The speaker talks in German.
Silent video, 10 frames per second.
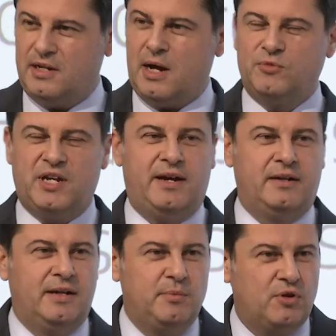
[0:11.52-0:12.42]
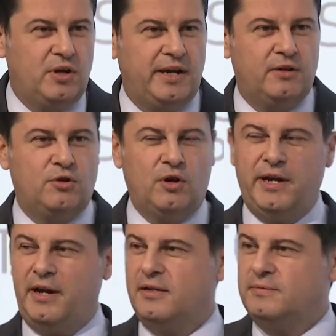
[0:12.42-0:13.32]
geehrte Damen und Herren, liebe Kolleginnen und
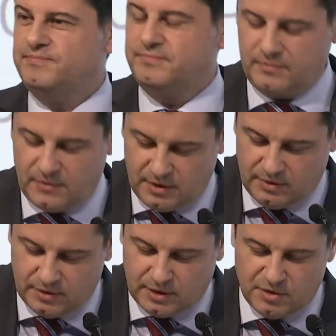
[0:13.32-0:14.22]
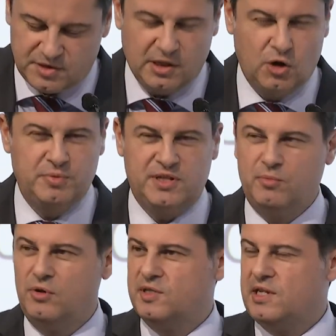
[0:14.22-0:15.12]
Kollegen aus den Clubs der
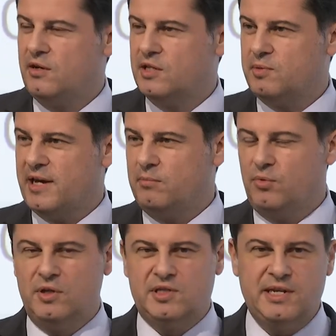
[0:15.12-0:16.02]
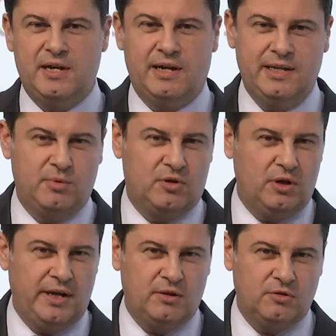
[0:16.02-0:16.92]
Bundesliga und zweiten Bundesliga, liebe
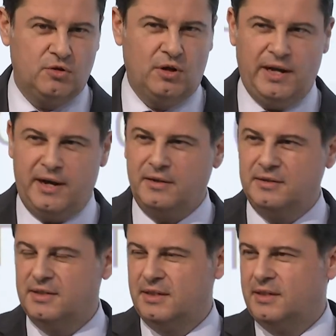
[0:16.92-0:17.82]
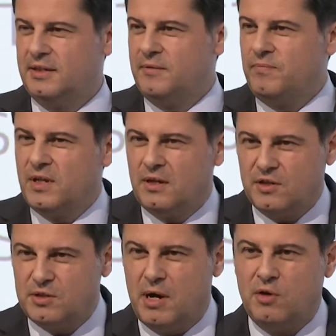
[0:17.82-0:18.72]
Kolleginnen und Kollegen
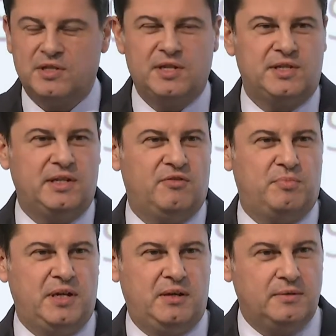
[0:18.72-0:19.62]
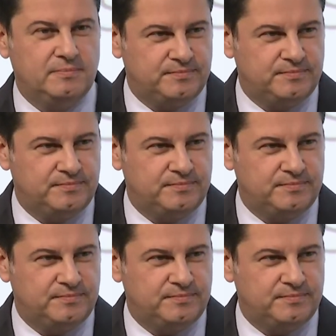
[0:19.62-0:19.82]
aus dem Hause des DFB,